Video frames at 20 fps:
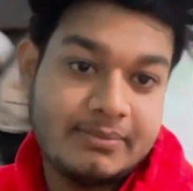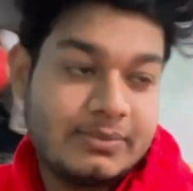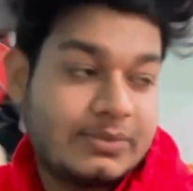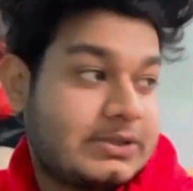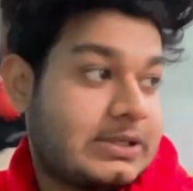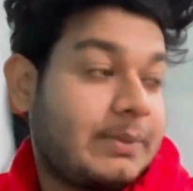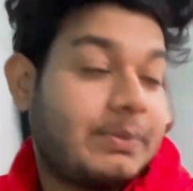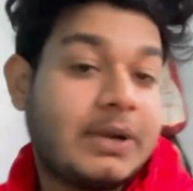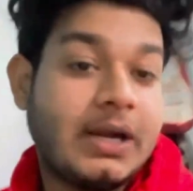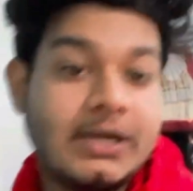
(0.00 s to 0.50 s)

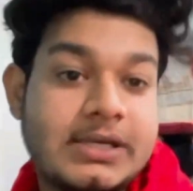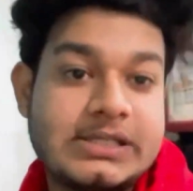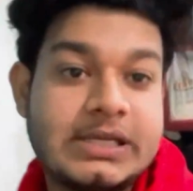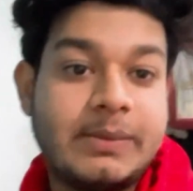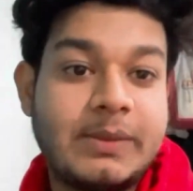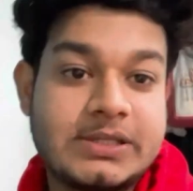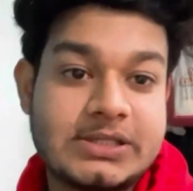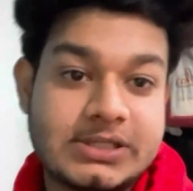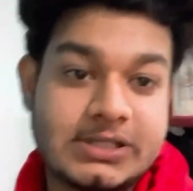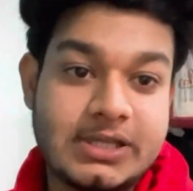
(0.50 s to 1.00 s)
सब ठंड से
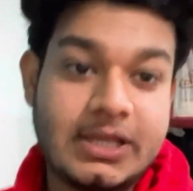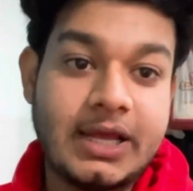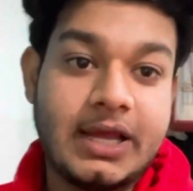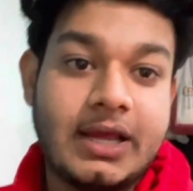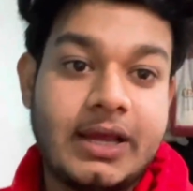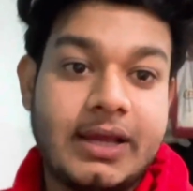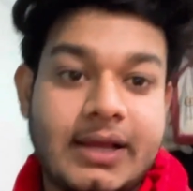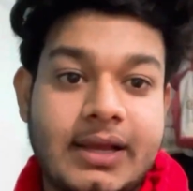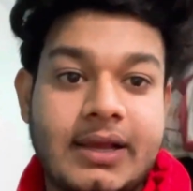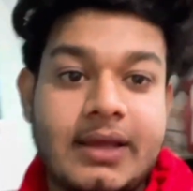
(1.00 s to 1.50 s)
बचते
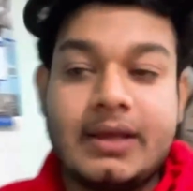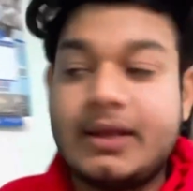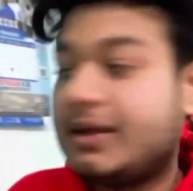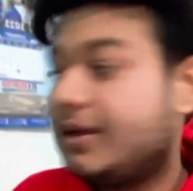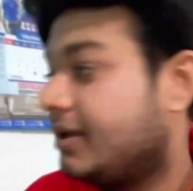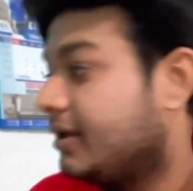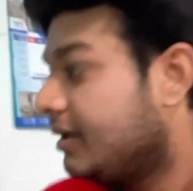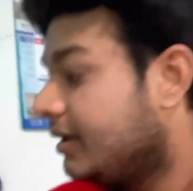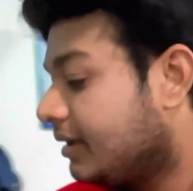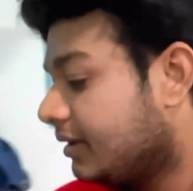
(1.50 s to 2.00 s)
हैं
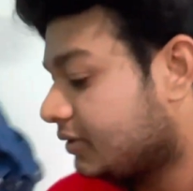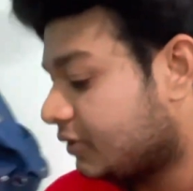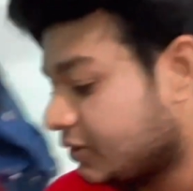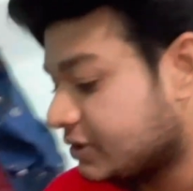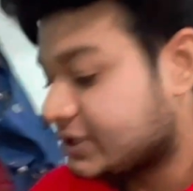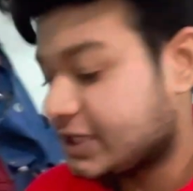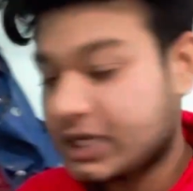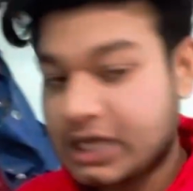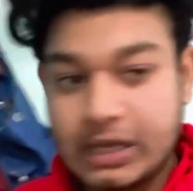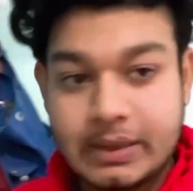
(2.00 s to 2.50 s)
तो इस
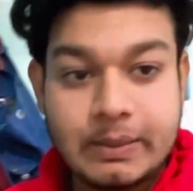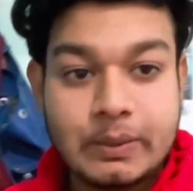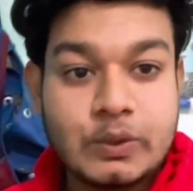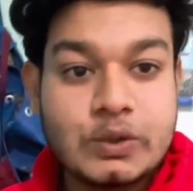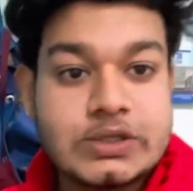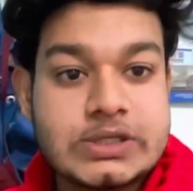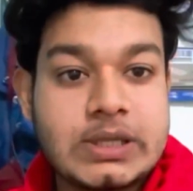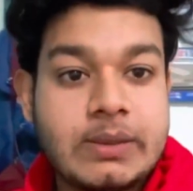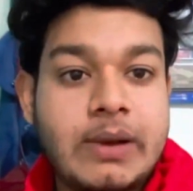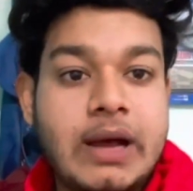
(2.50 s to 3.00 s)
चक्कर में कुछ
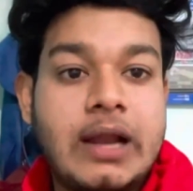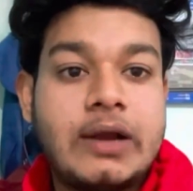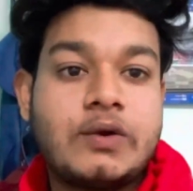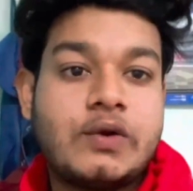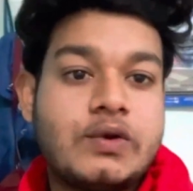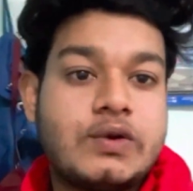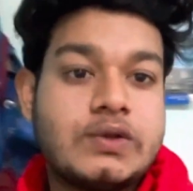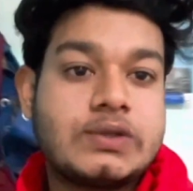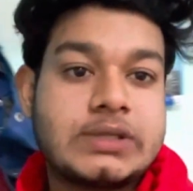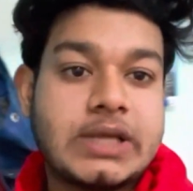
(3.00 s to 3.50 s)
सामान
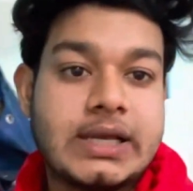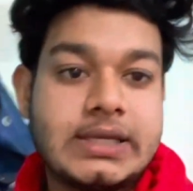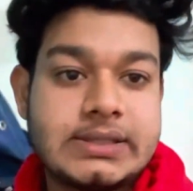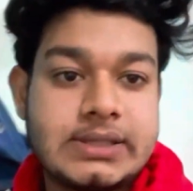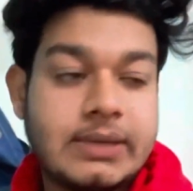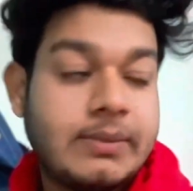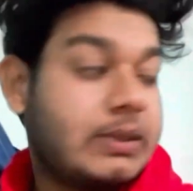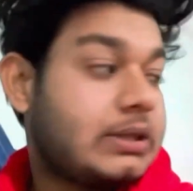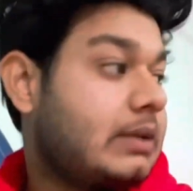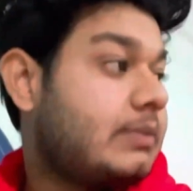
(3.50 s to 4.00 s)
को सही
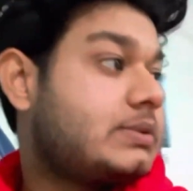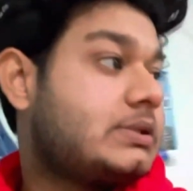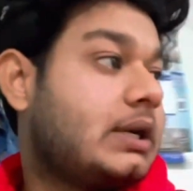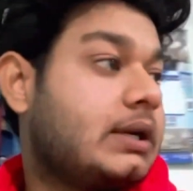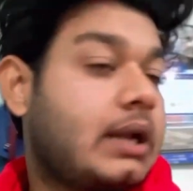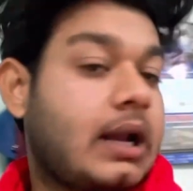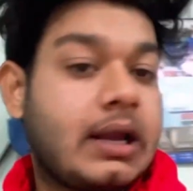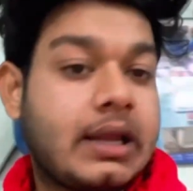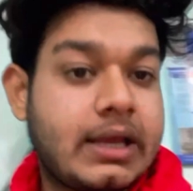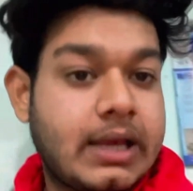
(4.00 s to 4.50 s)
से मतलब
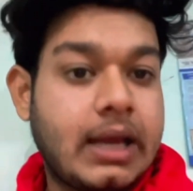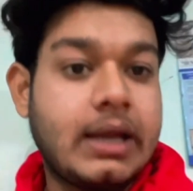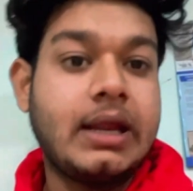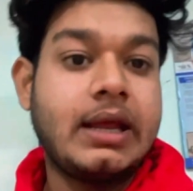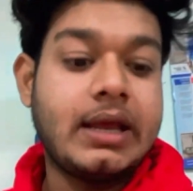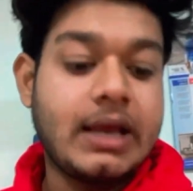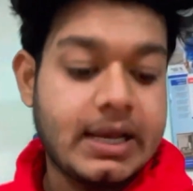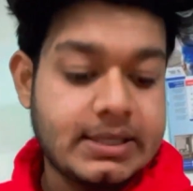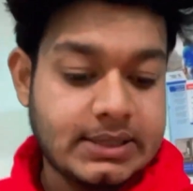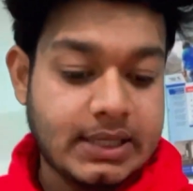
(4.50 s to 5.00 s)
सेटल किया नहीं
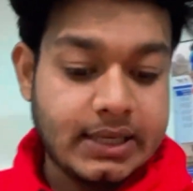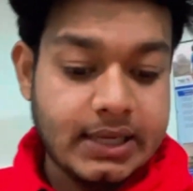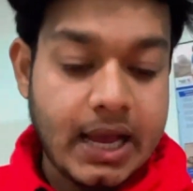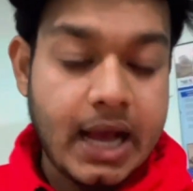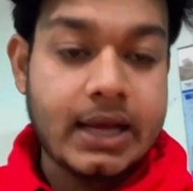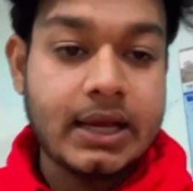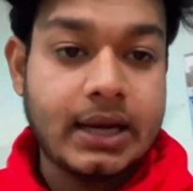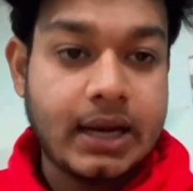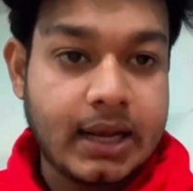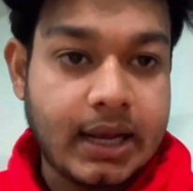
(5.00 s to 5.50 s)
गया सरिया
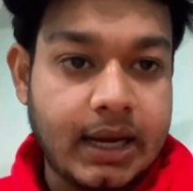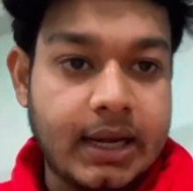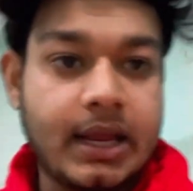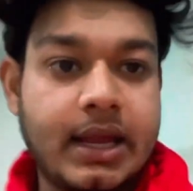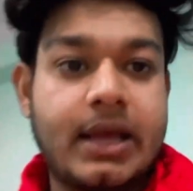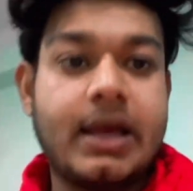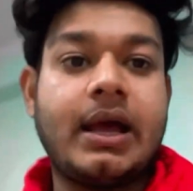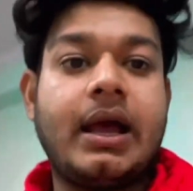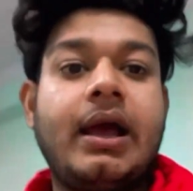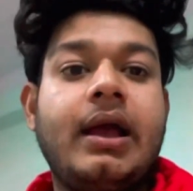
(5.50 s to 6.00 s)
के रखा नहीं
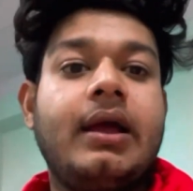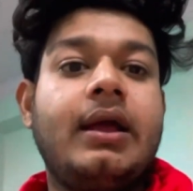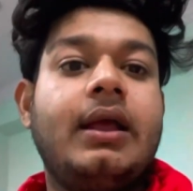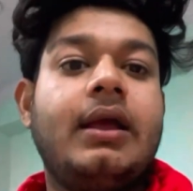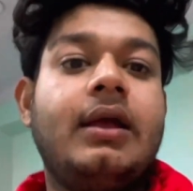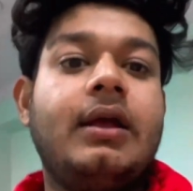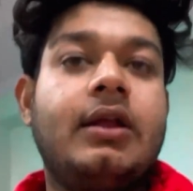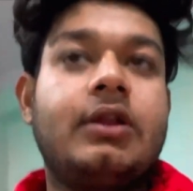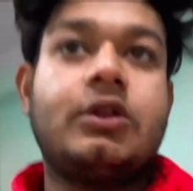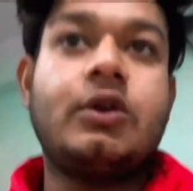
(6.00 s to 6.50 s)
गया
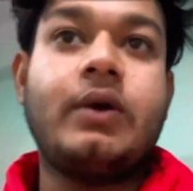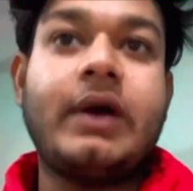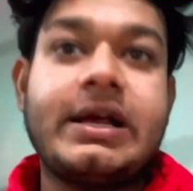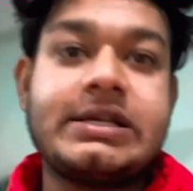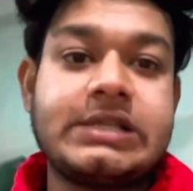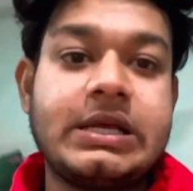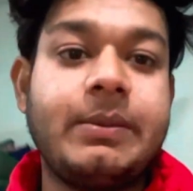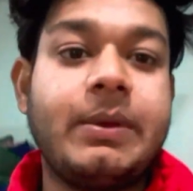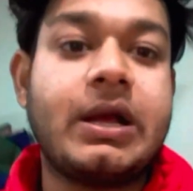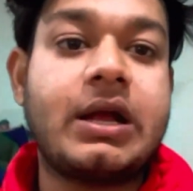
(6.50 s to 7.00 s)
है तो
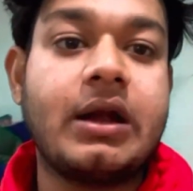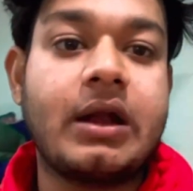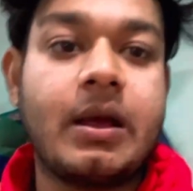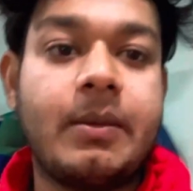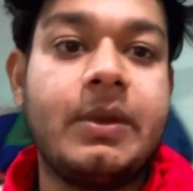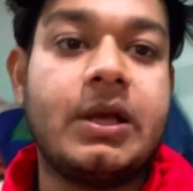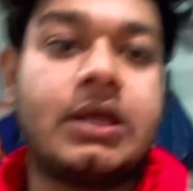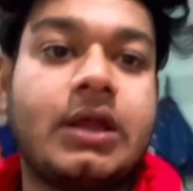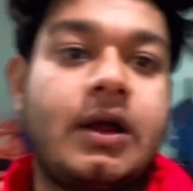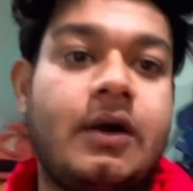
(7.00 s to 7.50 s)
ऐसे ही बिखरा
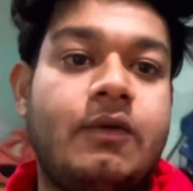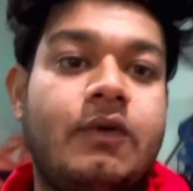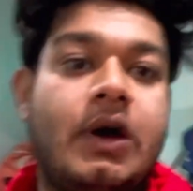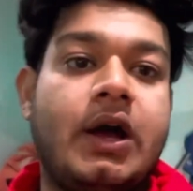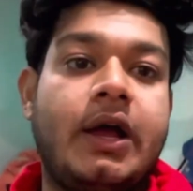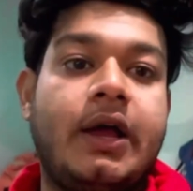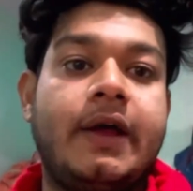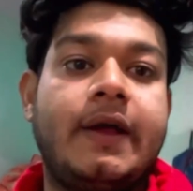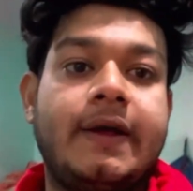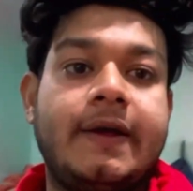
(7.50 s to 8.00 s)
बिखरा हुआ
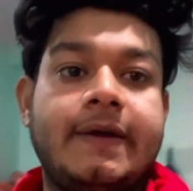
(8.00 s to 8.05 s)
है